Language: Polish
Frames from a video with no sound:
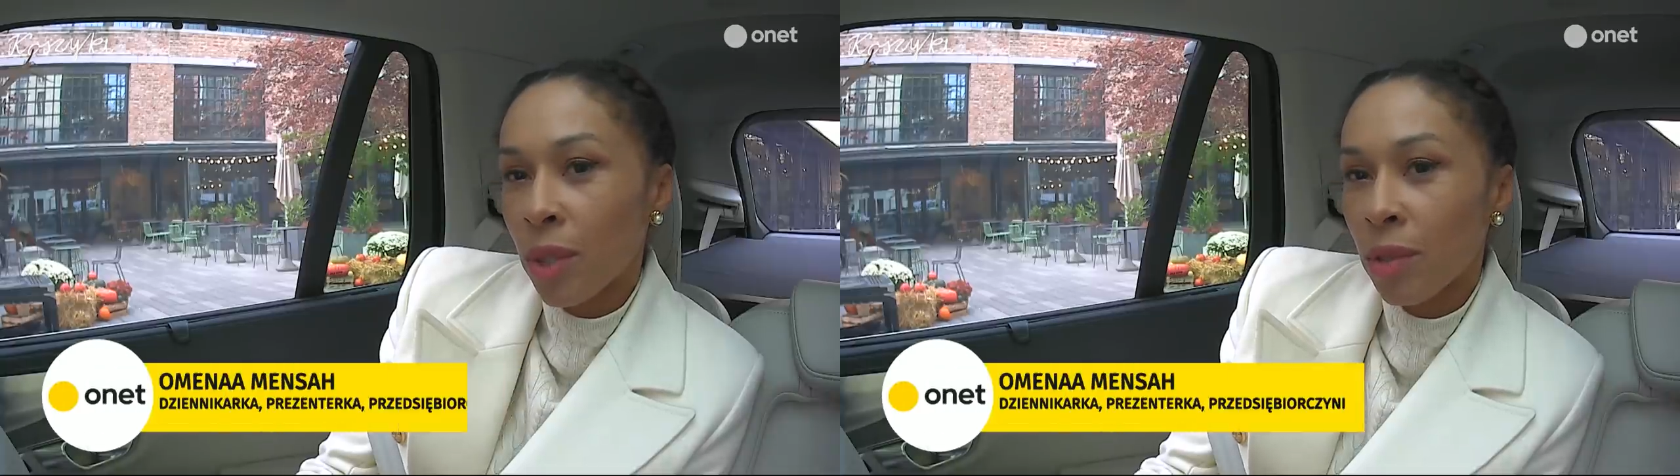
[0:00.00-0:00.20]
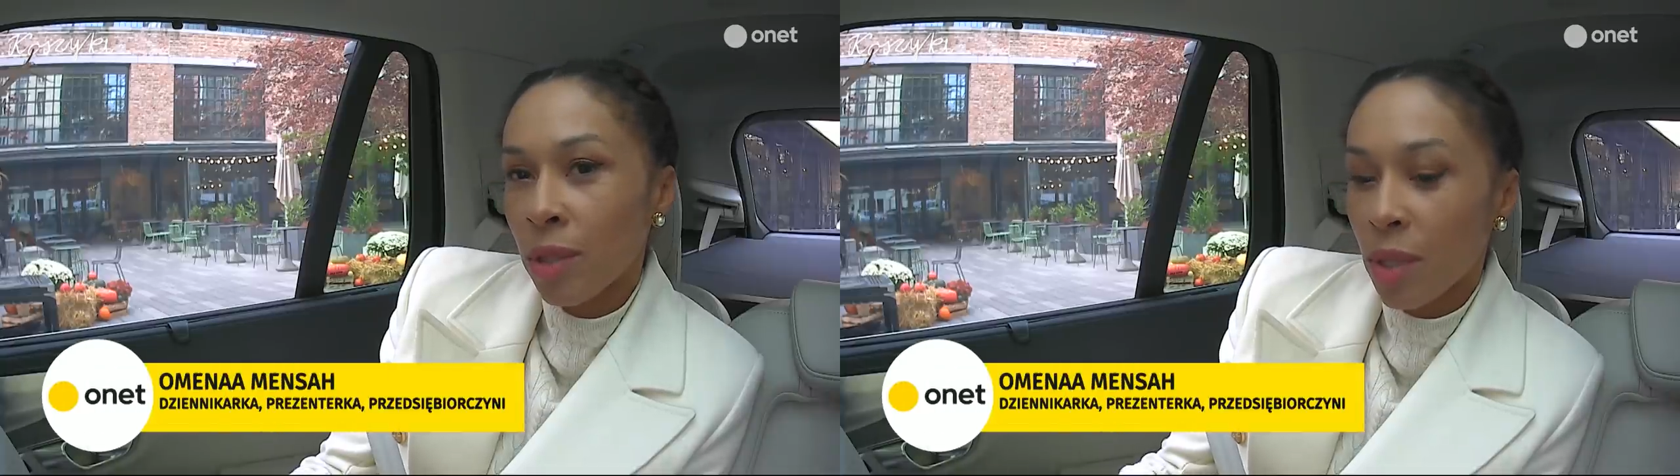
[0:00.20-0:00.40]

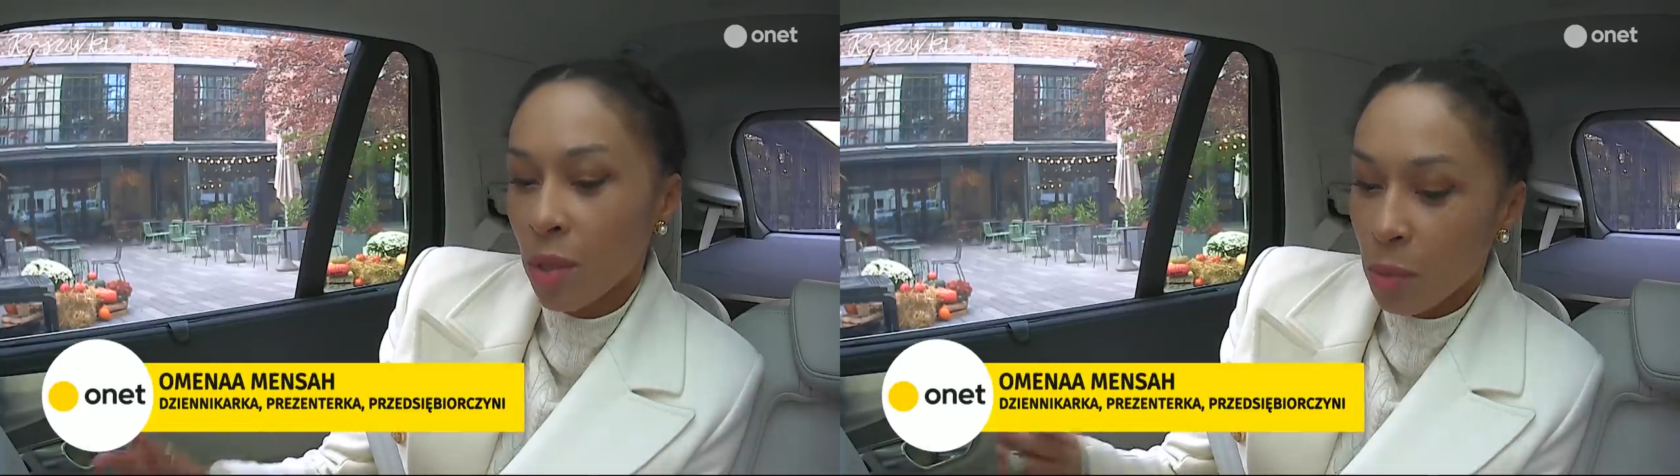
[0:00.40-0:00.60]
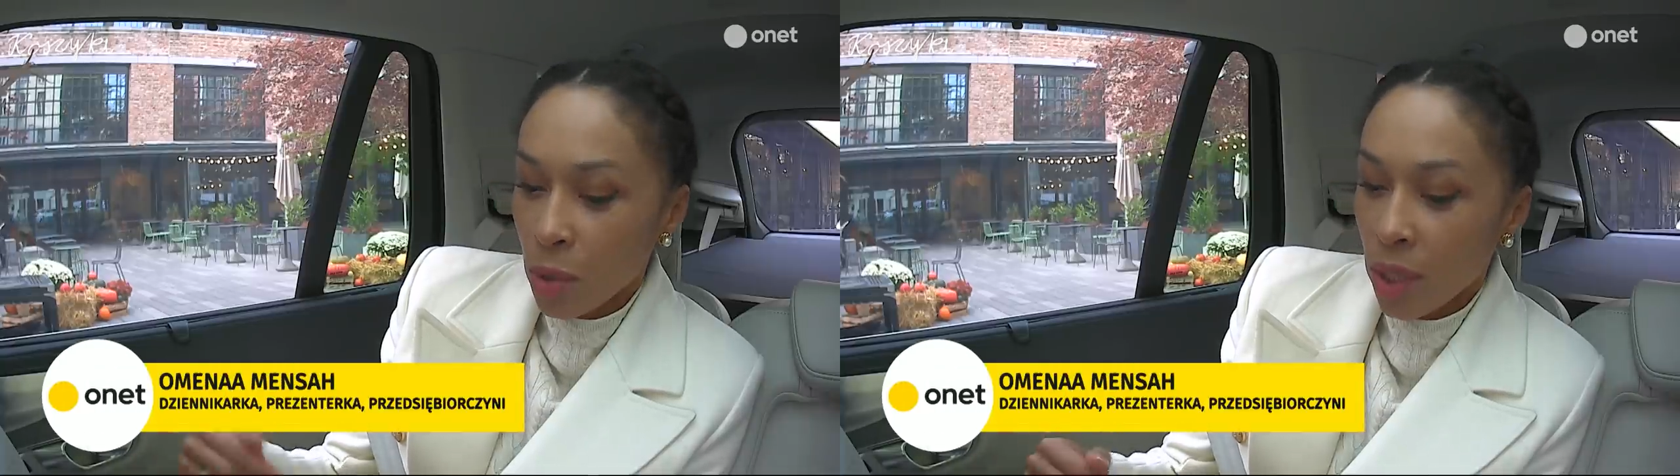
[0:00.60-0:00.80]
kiedyś
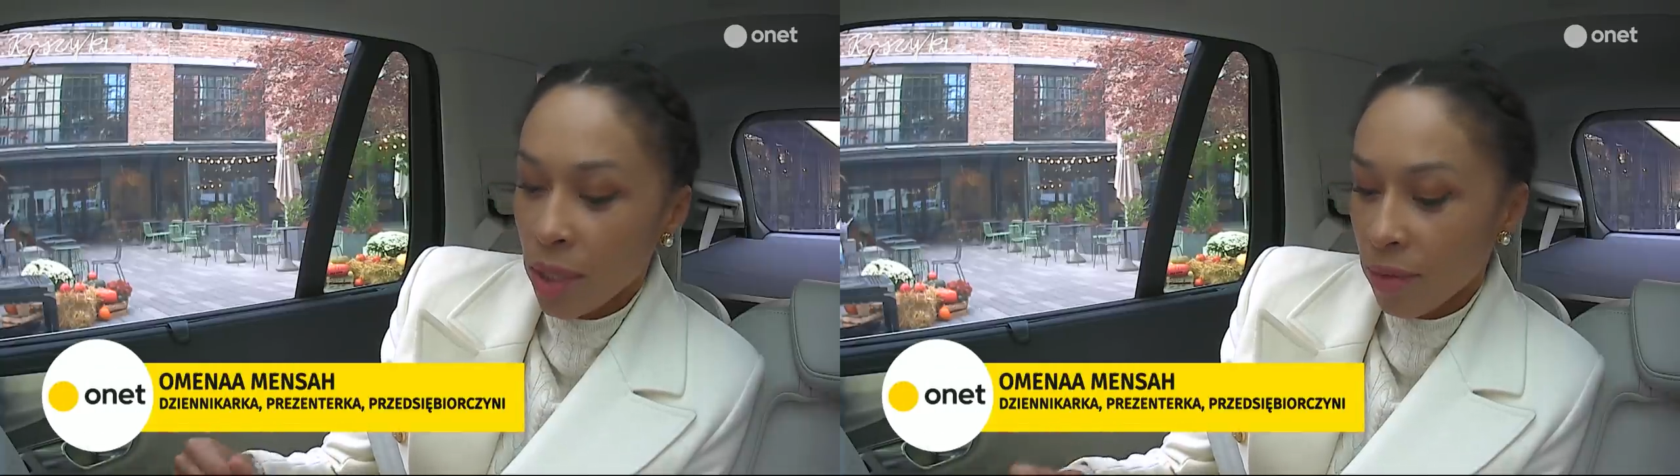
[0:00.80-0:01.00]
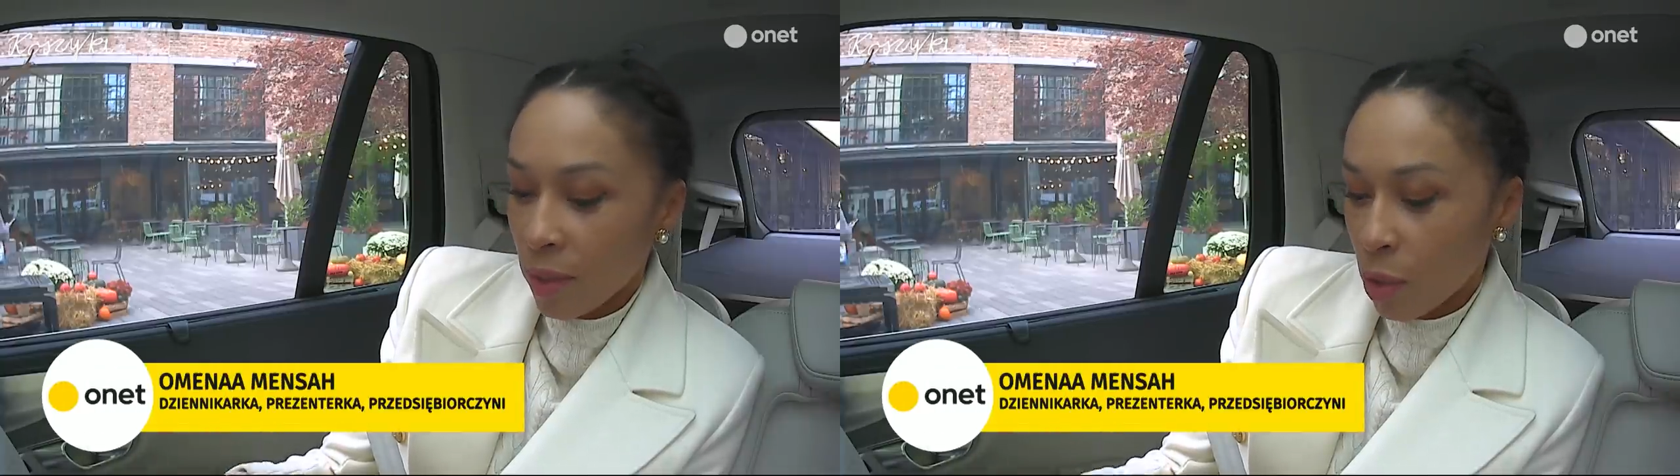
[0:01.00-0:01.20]
zacznie
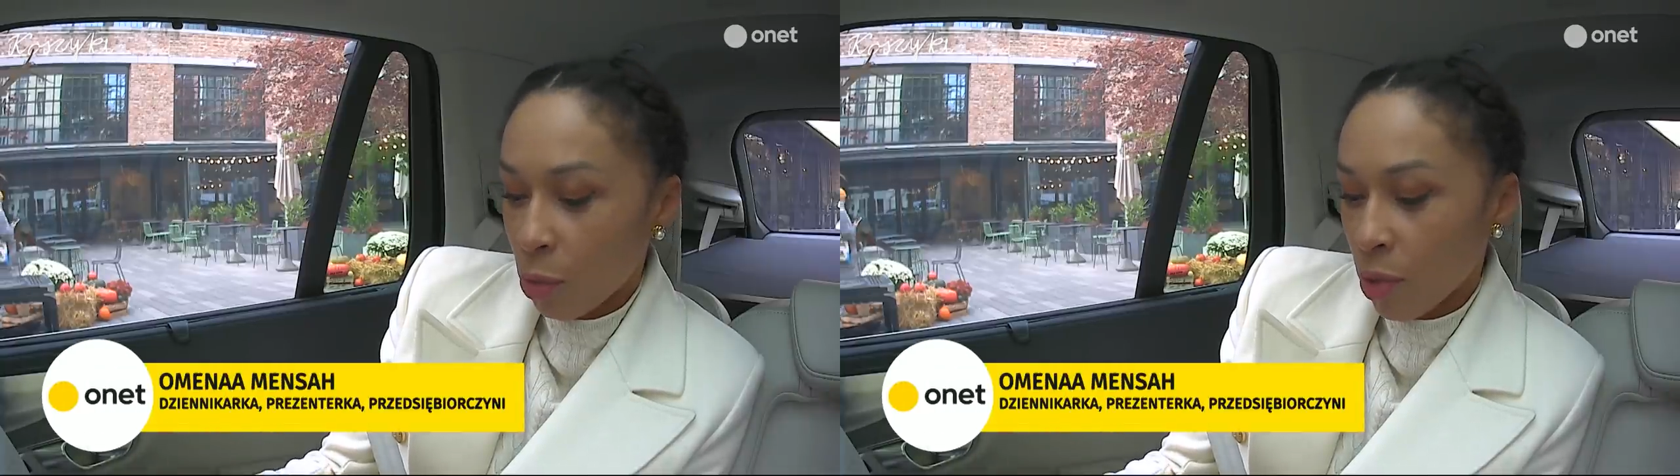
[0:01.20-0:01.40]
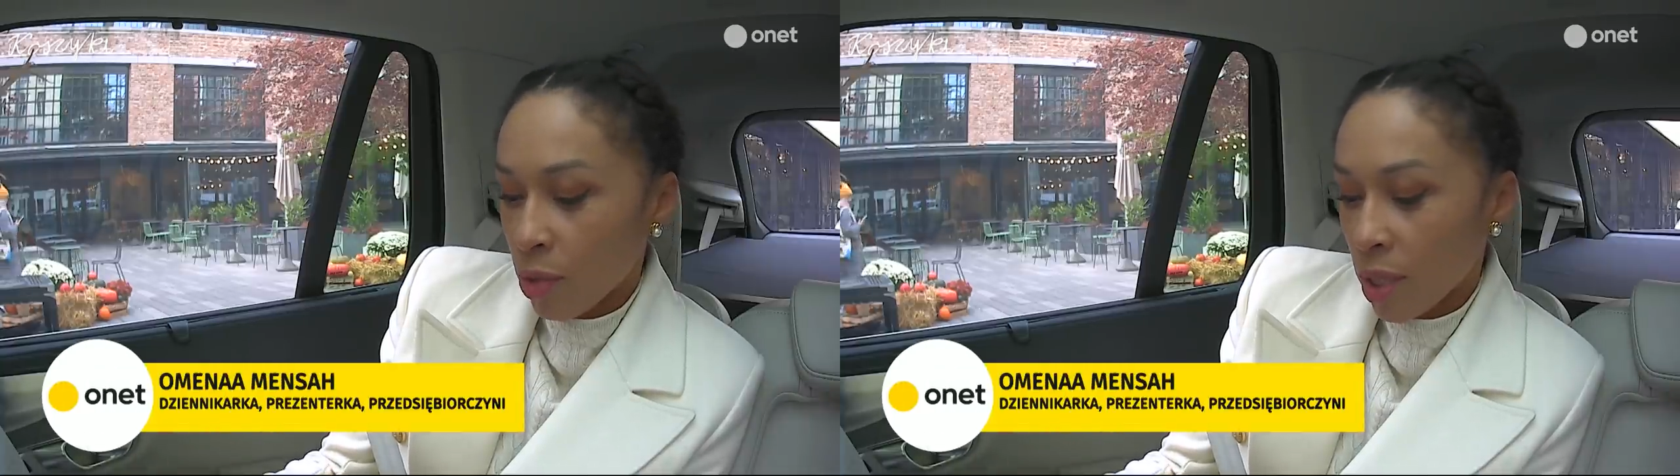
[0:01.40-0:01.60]
przylatywać do
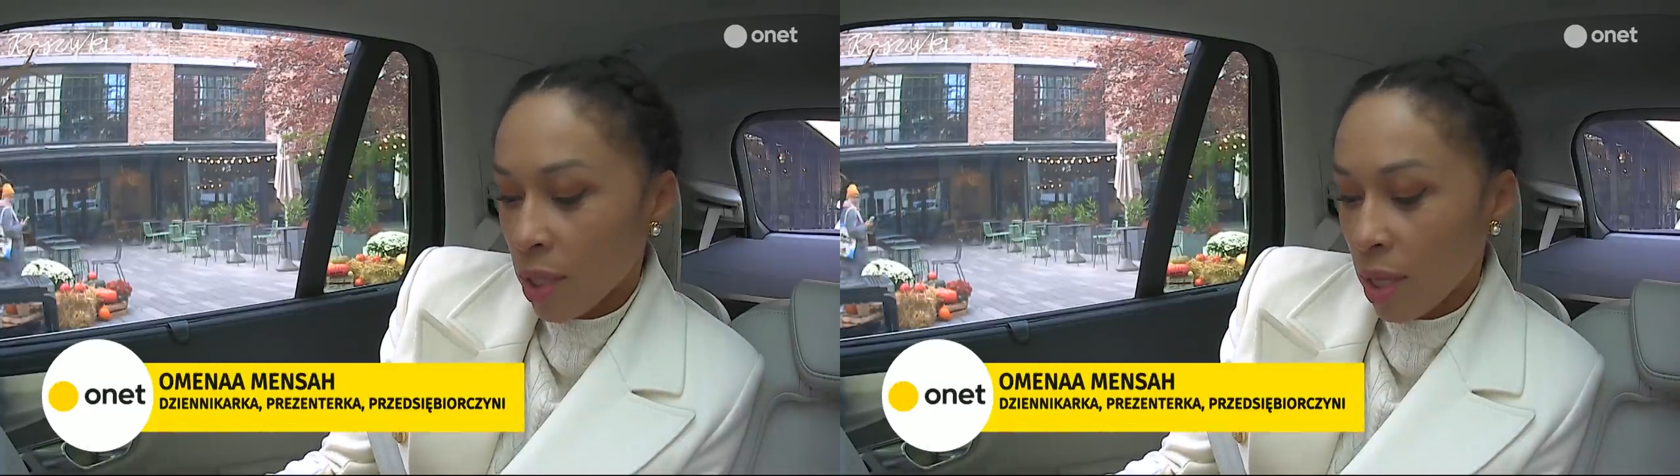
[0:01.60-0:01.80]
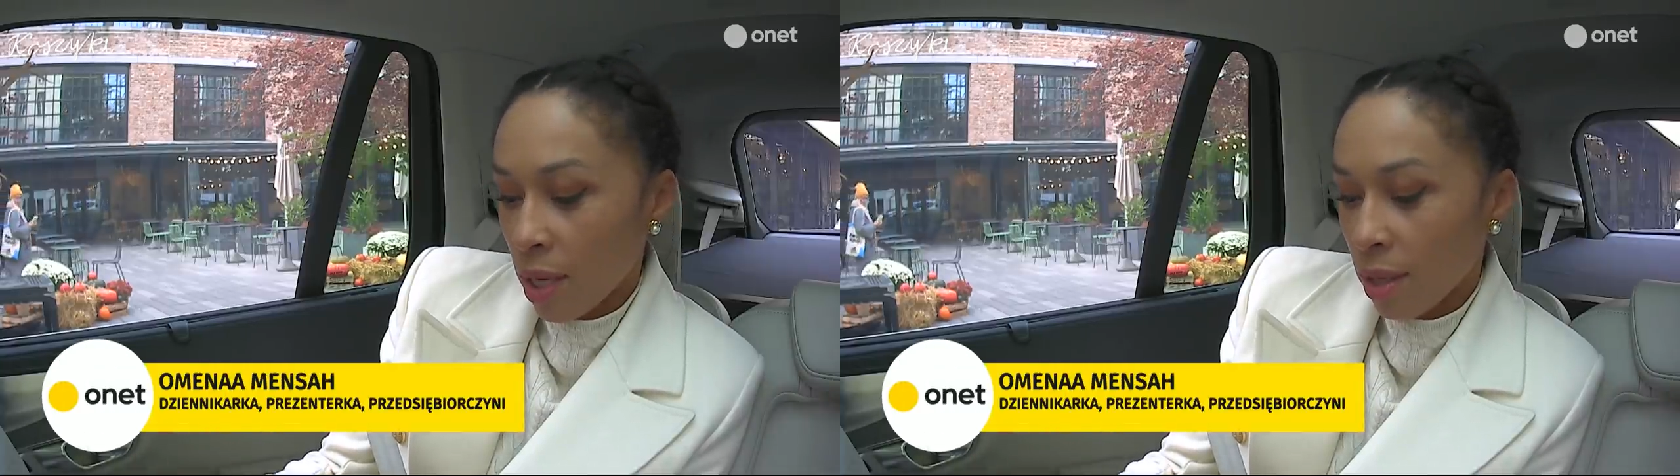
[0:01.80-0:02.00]
Polski
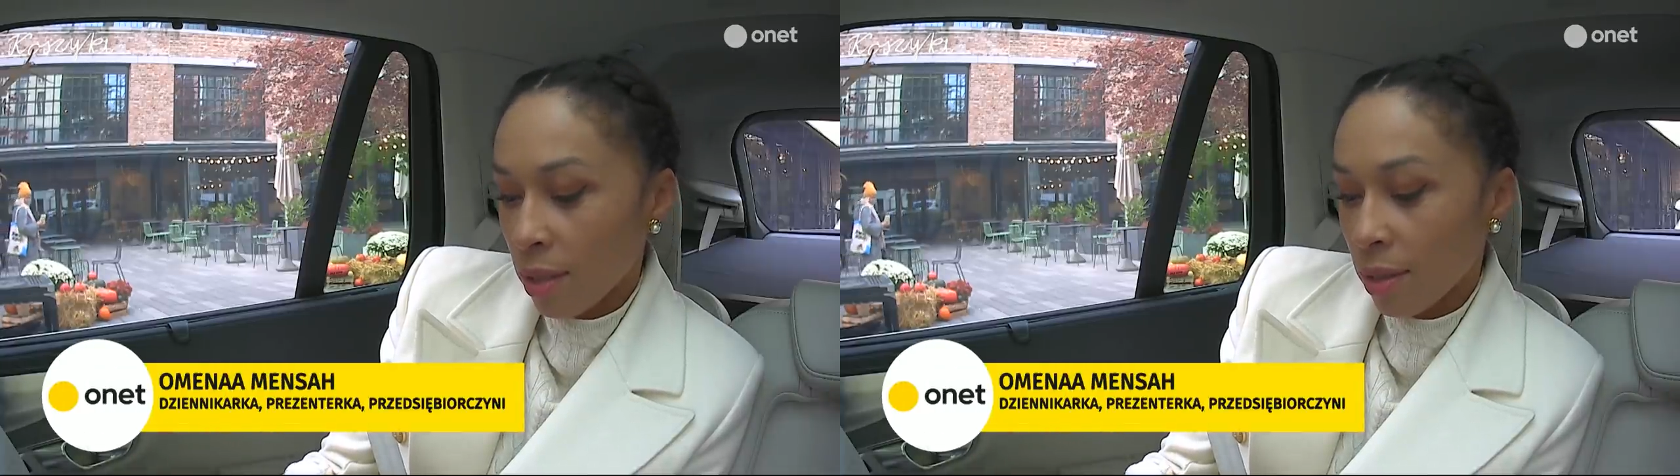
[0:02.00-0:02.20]
na drugą e,